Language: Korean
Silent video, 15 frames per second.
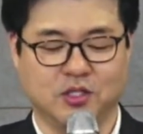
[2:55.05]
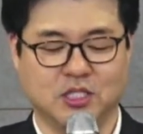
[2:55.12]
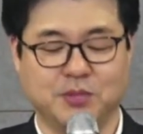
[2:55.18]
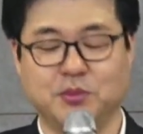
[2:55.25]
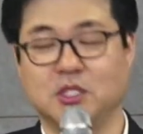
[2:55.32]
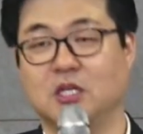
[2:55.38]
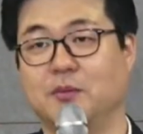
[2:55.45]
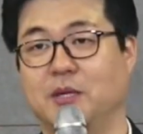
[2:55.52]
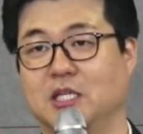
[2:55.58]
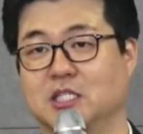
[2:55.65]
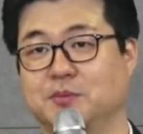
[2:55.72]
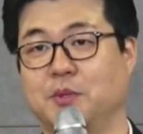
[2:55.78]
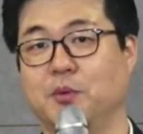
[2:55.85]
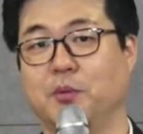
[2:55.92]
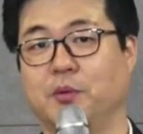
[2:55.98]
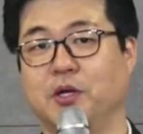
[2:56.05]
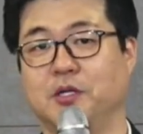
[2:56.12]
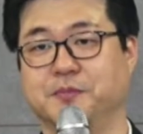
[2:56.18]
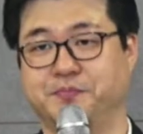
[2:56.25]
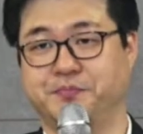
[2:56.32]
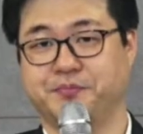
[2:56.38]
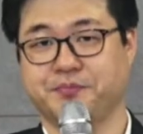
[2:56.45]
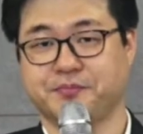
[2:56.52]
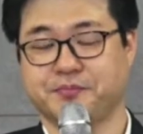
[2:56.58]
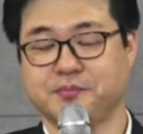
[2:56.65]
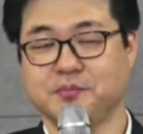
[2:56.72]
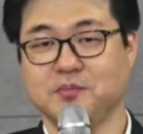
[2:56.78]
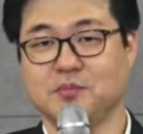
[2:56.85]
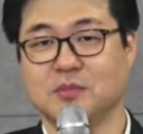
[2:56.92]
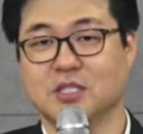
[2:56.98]
12절 말씀에 보면
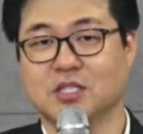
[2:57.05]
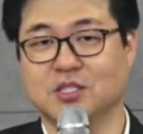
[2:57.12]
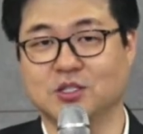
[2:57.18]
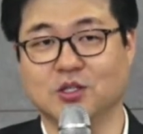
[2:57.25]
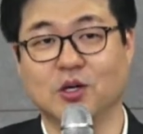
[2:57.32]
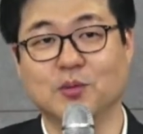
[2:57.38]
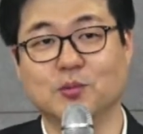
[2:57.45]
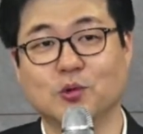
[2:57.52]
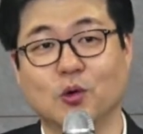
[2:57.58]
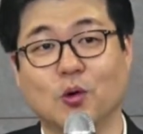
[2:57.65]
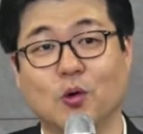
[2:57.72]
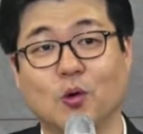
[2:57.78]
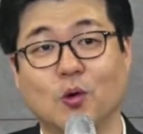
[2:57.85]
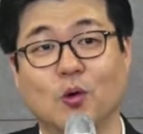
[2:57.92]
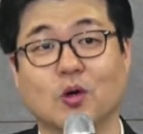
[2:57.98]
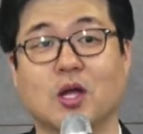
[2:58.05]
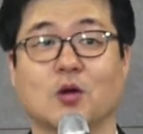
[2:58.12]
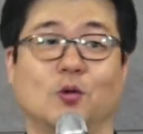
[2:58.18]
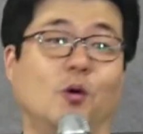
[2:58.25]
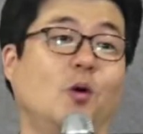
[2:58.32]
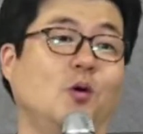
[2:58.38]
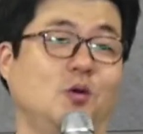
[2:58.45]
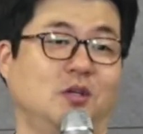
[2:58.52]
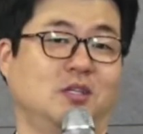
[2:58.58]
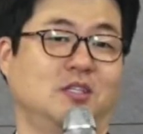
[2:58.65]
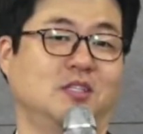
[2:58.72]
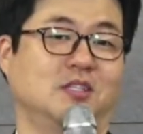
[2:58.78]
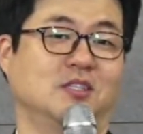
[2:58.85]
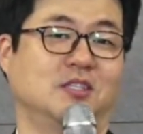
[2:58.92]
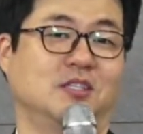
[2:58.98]
그러므로라고
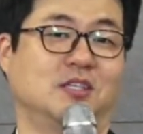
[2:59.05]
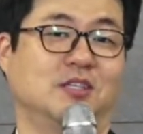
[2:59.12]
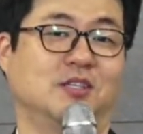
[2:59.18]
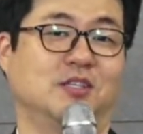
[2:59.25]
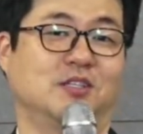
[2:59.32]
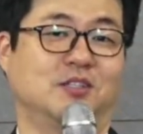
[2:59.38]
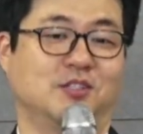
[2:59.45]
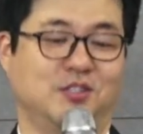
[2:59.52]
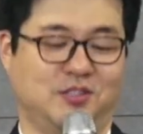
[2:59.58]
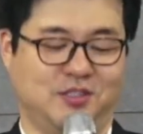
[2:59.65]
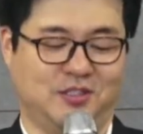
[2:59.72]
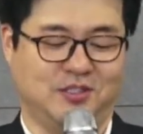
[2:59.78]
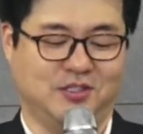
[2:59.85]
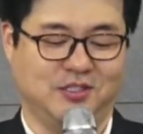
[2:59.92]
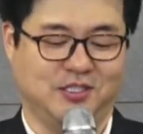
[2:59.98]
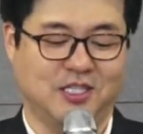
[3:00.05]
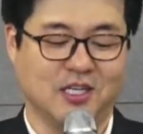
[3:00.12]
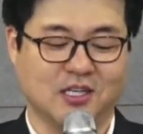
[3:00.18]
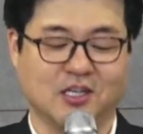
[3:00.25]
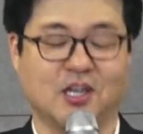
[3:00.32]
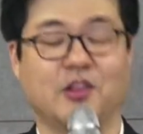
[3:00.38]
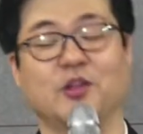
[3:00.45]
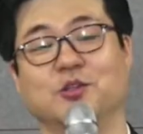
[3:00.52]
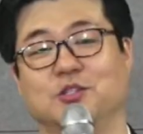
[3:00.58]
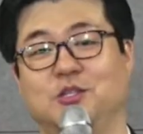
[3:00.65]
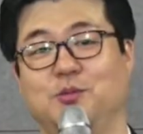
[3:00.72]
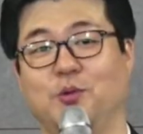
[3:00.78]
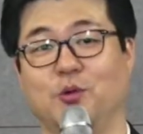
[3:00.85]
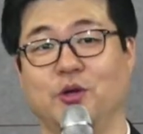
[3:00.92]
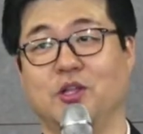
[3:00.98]
어, 시작하게 된
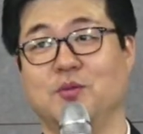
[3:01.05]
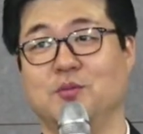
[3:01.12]
것을 보게